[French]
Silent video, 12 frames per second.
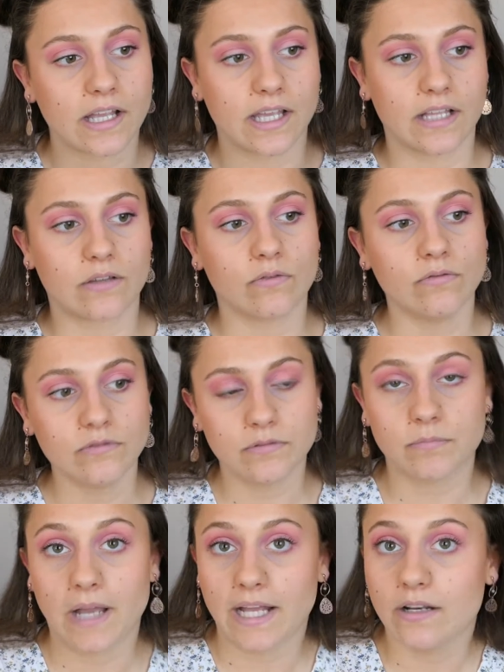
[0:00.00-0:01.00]
et
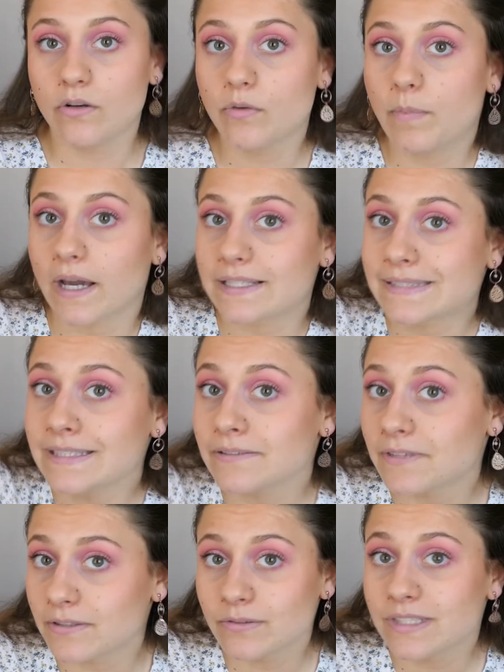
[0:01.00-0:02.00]
donc, bah, le parti, de
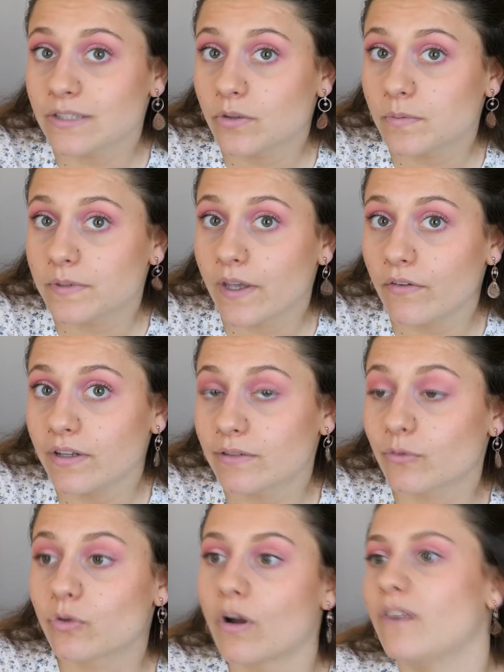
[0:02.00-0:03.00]
toute façon, c'est d'observer.
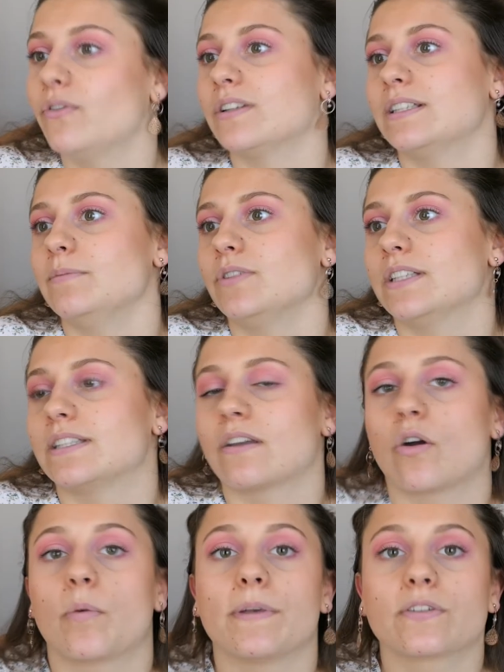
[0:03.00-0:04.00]
Donc, il y aura forcément des
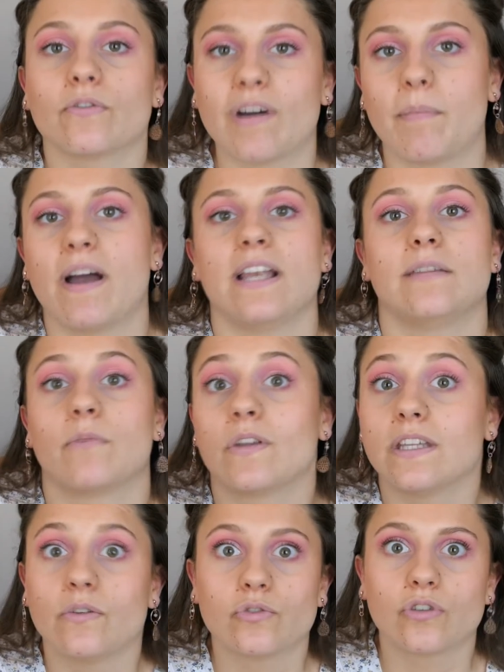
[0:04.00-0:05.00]
erreurs parce qu'on ne va pas aller
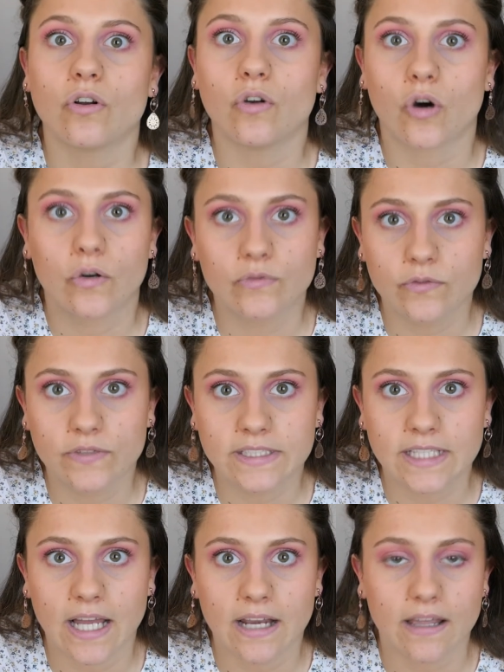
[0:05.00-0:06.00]
demander aux gens leur revenu
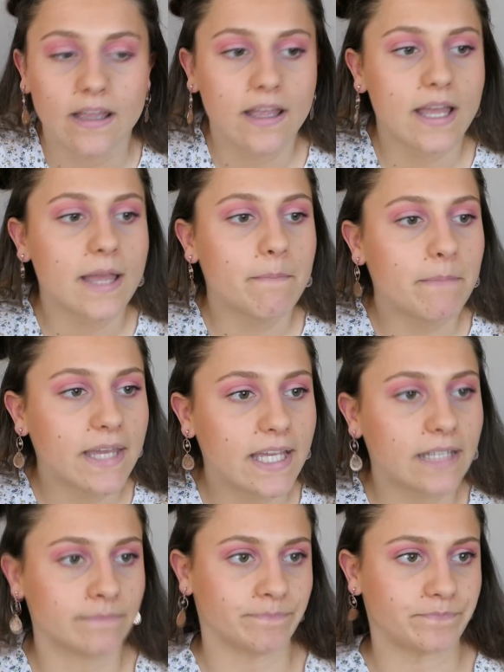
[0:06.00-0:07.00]
fiscal.
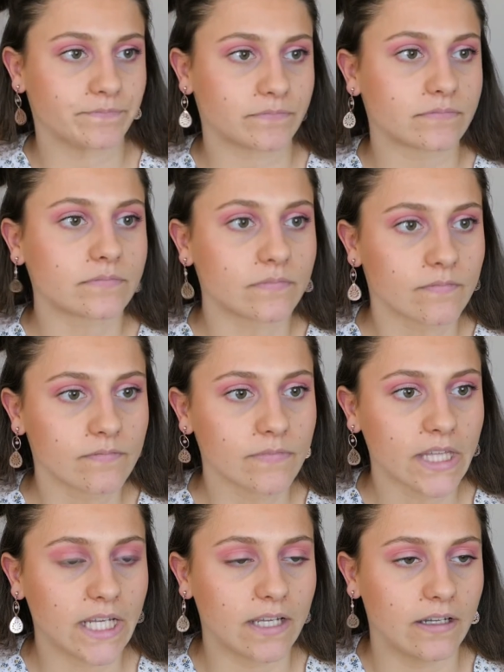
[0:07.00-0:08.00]
Mais,
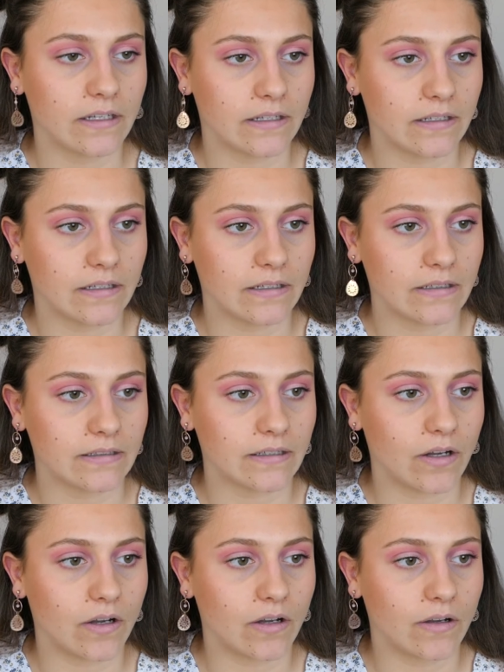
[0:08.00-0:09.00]
euh,
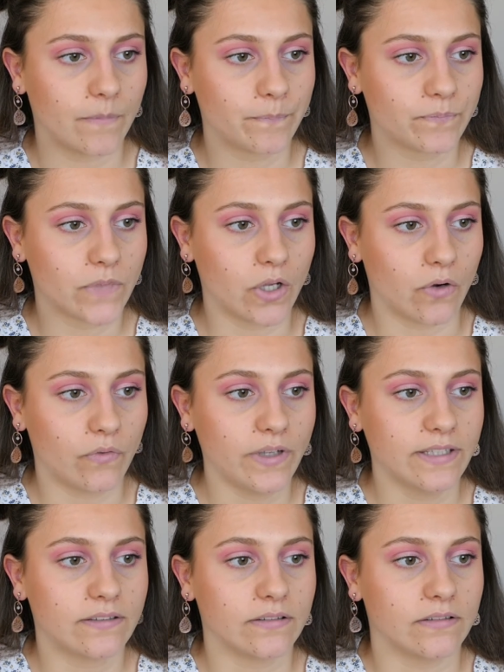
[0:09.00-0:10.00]
en
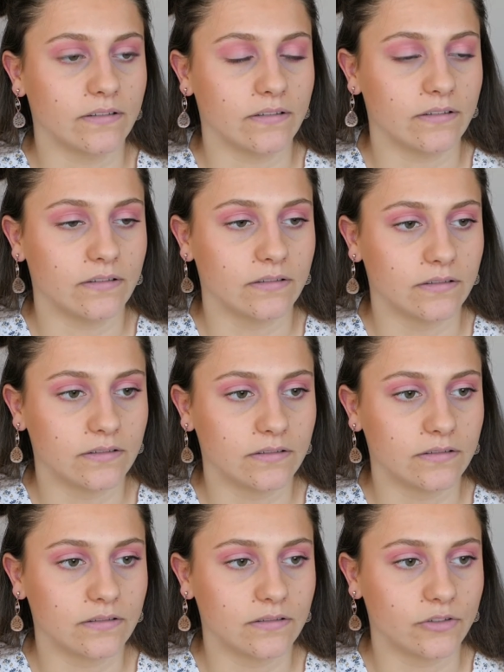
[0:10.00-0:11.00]
fait, euh,
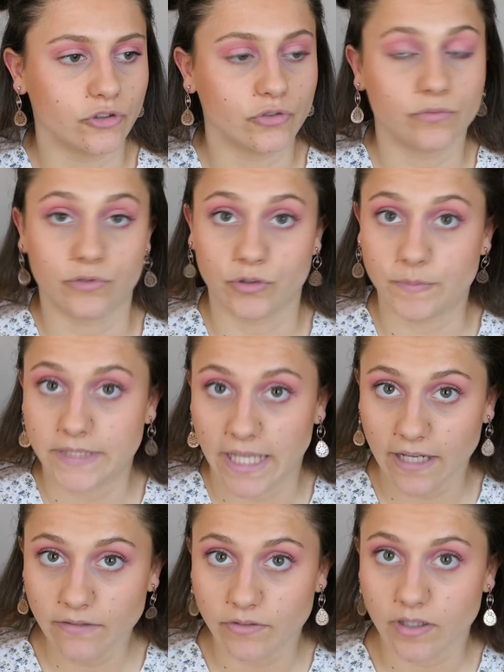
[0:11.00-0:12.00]

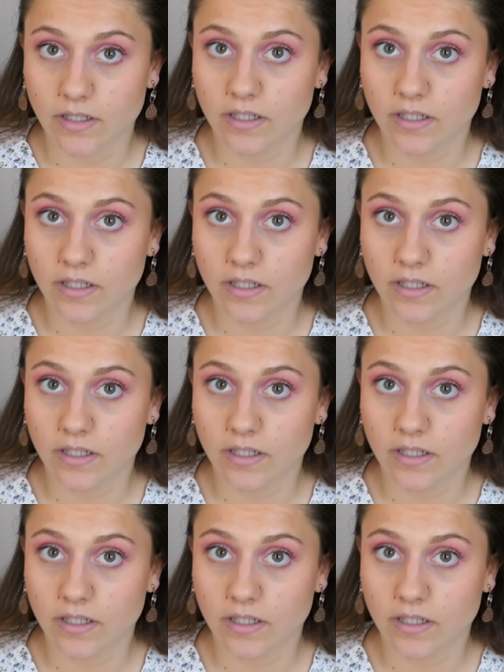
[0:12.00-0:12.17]
j'observe.